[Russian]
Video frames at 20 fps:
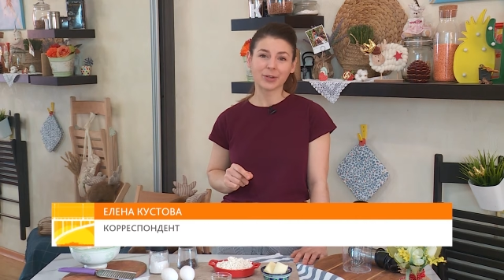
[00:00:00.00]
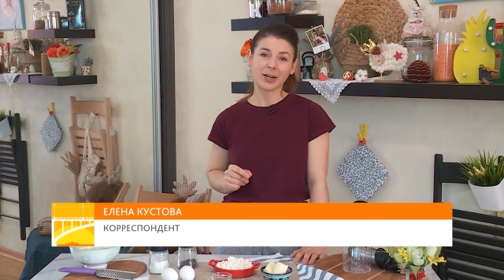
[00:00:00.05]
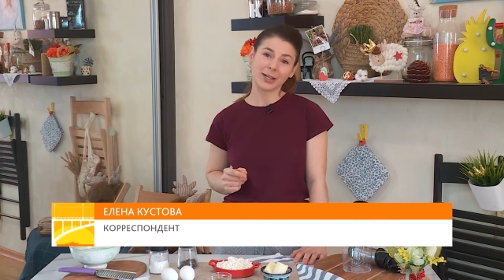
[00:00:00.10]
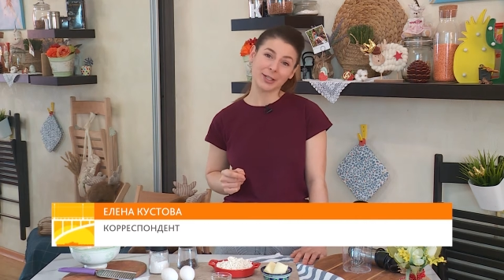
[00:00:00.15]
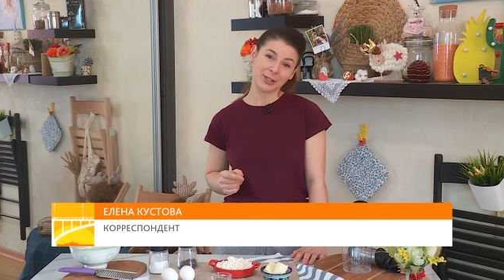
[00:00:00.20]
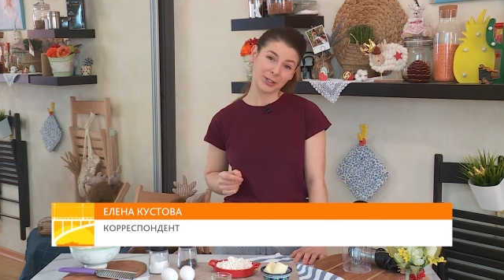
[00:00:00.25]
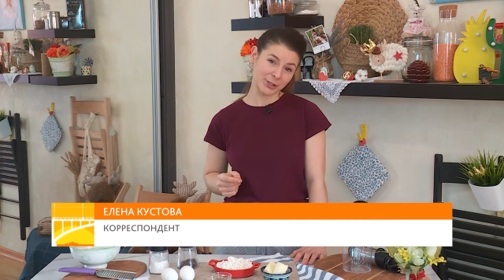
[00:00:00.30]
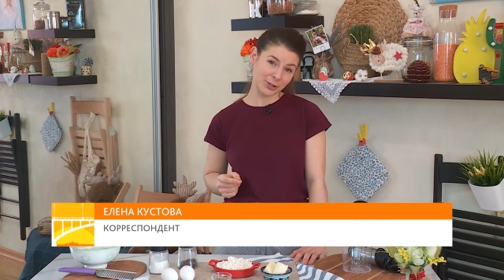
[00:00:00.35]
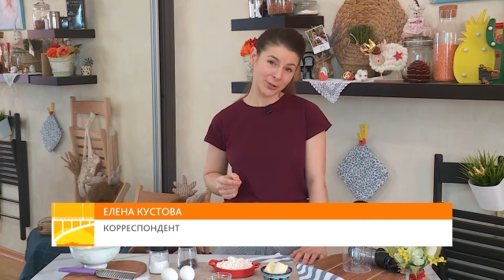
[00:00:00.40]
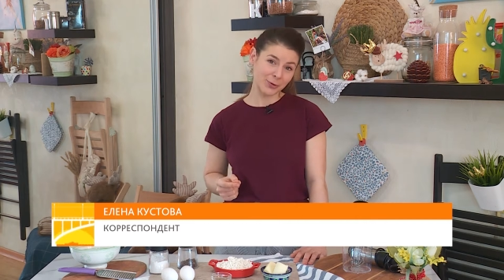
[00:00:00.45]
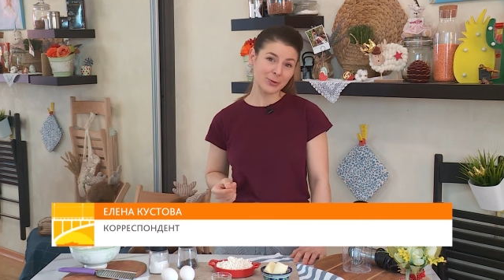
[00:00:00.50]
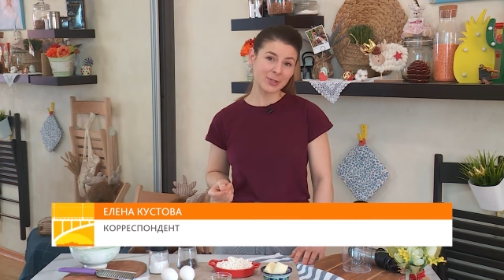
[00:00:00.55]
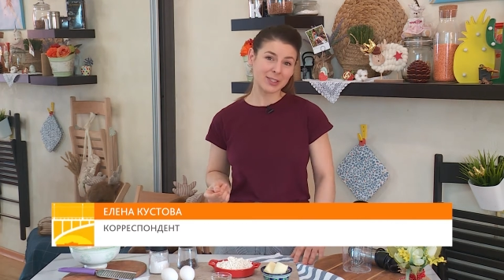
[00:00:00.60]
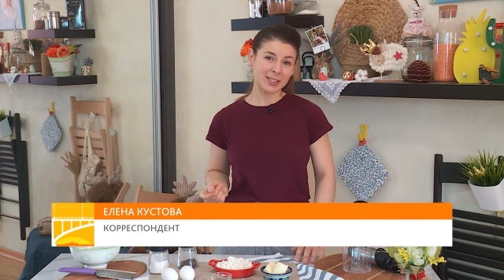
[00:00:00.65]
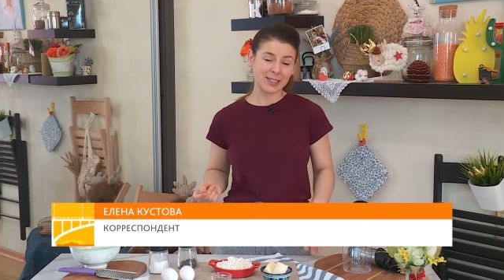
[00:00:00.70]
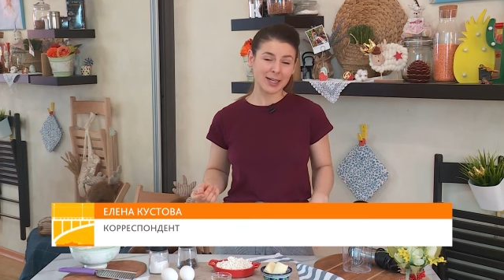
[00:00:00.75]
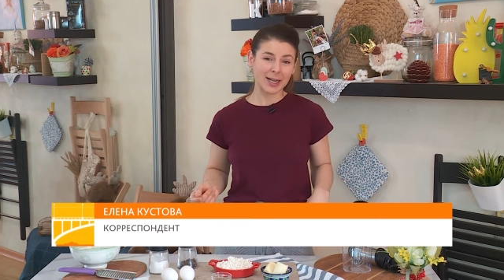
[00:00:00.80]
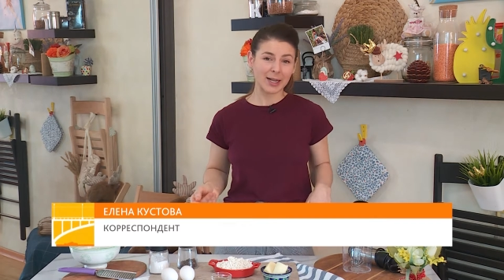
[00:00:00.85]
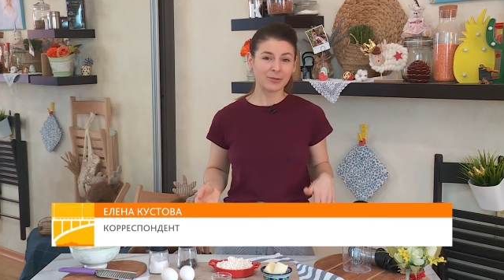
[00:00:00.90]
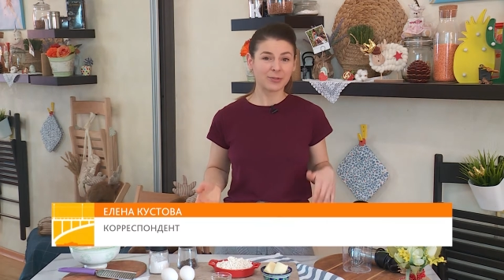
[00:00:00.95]
а еще
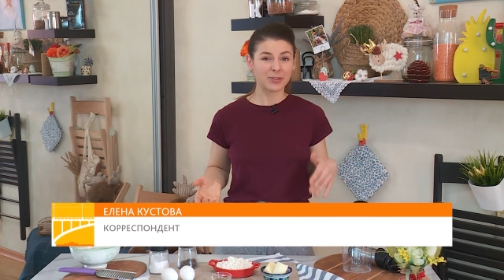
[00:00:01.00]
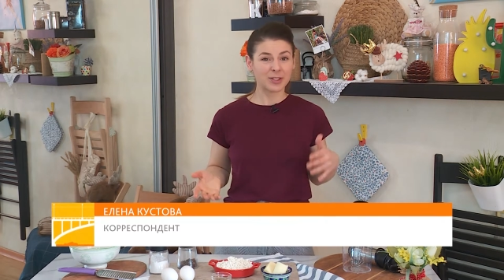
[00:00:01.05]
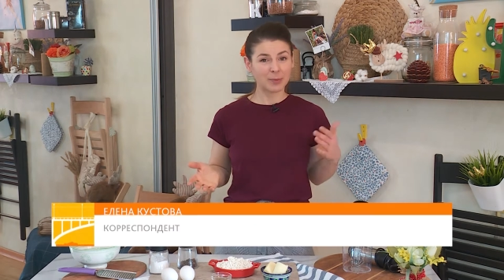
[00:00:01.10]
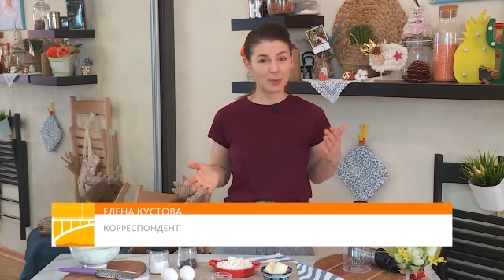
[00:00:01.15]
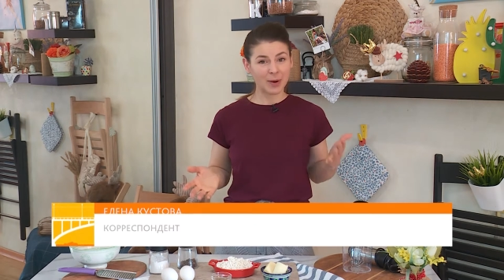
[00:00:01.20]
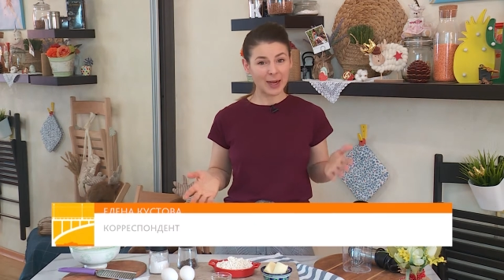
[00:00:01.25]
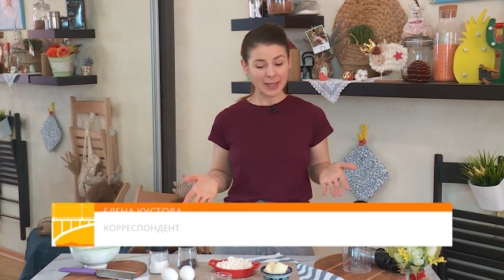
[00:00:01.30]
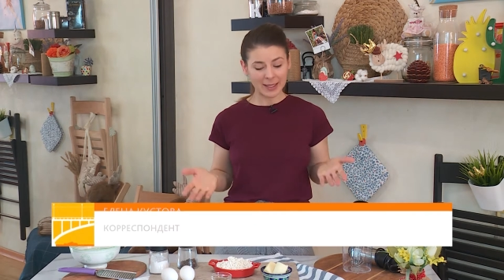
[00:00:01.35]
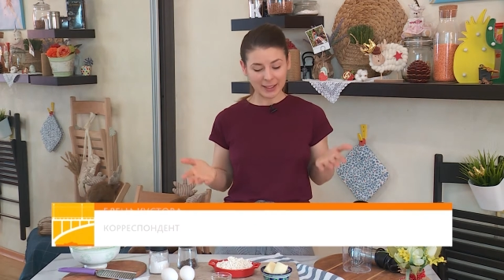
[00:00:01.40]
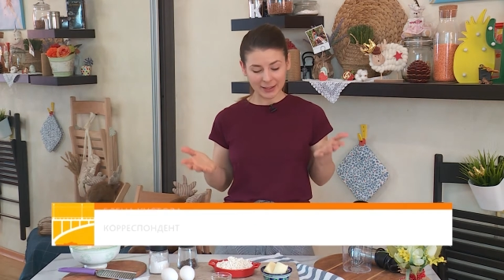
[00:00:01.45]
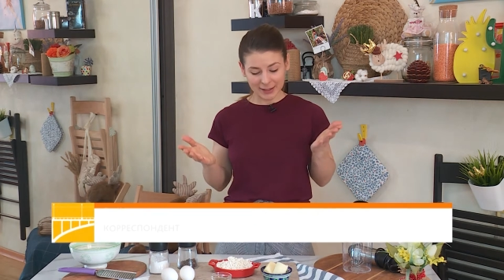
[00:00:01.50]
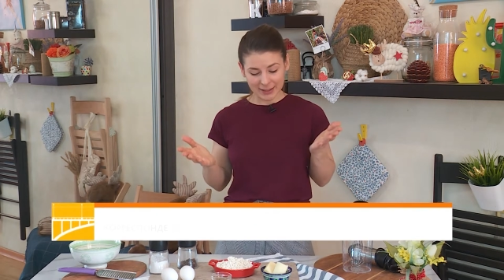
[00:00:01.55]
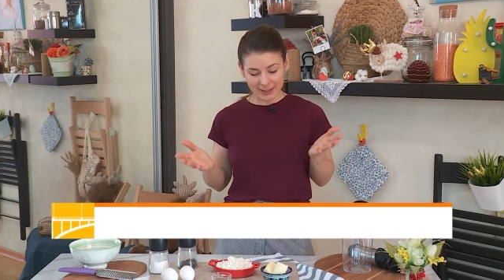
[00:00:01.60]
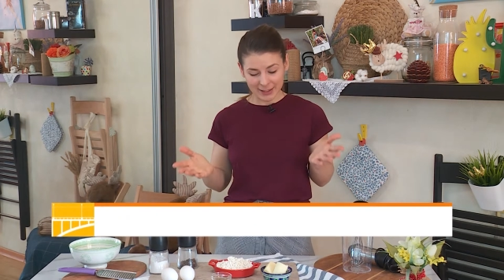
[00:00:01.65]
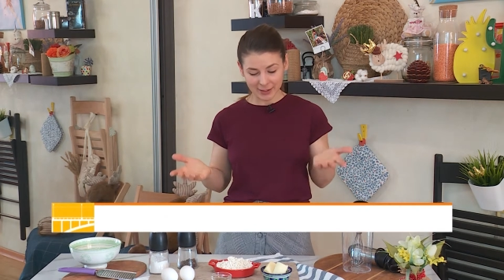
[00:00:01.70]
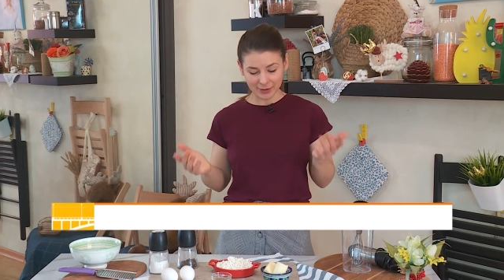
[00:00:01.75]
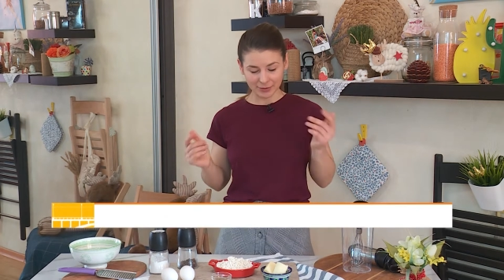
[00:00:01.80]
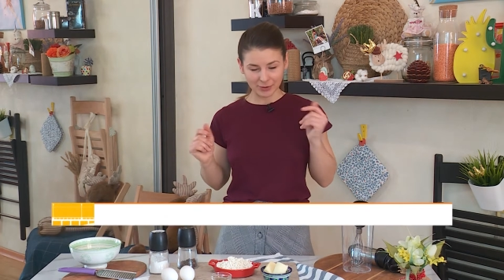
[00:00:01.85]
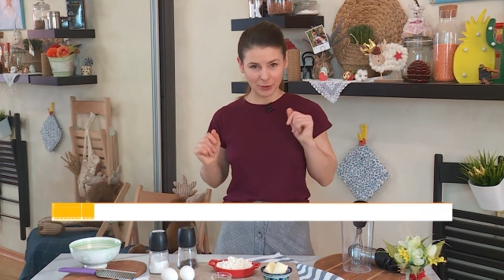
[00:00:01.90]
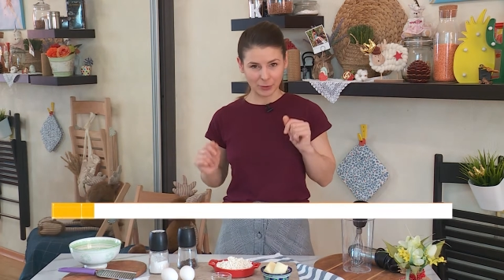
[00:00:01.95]
уделяем внимание на
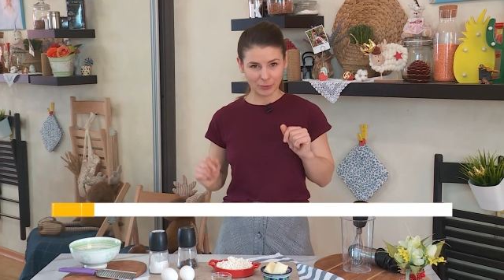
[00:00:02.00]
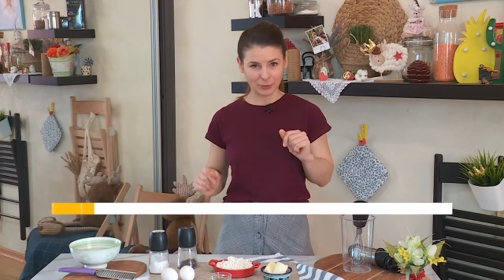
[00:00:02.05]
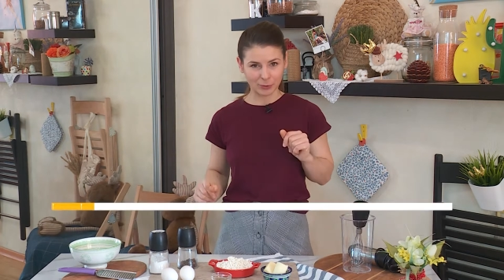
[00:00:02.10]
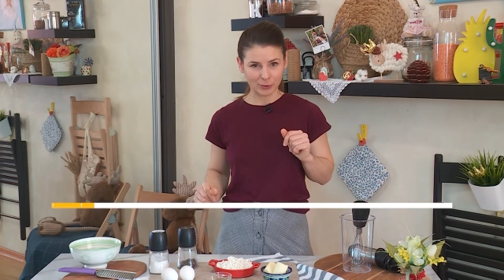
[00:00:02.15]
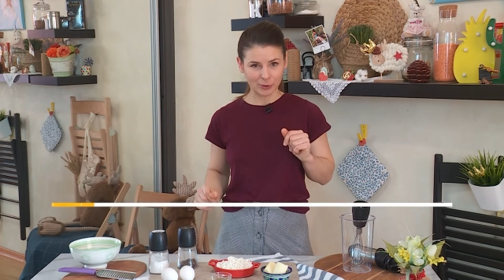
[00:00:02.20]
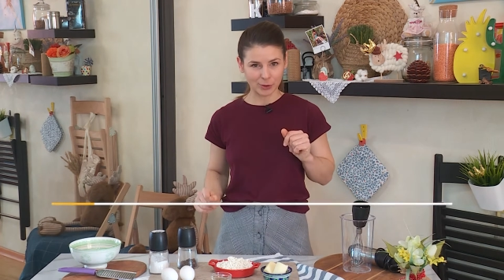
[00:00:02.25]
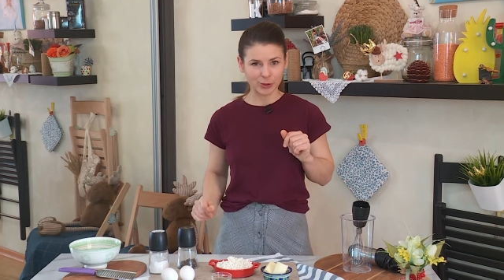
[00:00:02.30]
сервировку,